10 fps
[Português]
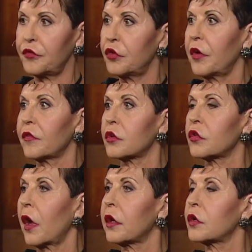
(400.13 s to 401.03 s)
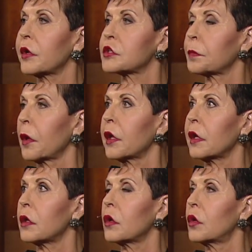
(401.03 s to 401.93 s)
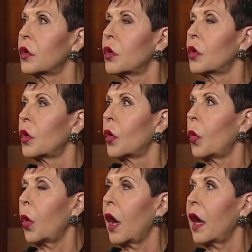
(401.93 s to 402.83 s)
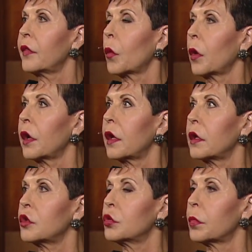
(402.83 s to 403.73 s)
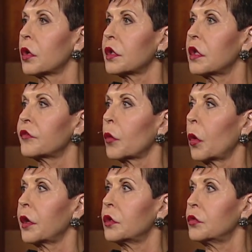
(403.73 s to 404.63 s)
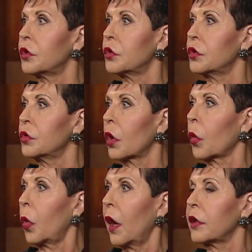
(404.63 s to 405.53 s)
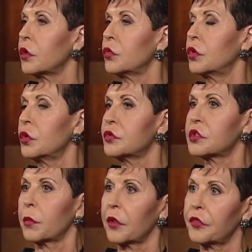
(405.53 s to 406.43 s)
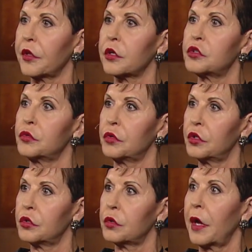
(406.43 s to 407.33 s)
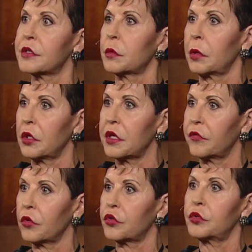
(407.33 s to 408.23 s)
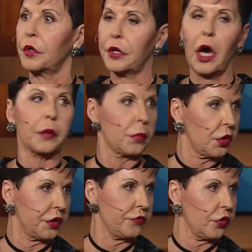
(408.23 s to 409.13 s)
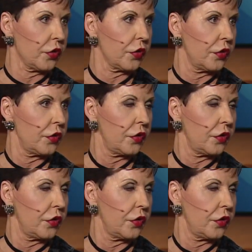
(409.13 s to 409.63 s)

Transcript: Agora, se você já tentou explicar ou porque da maneira que você crê, ou porque faz algumas das coisas que você faz como crente para uma pessoa não crente, sabe?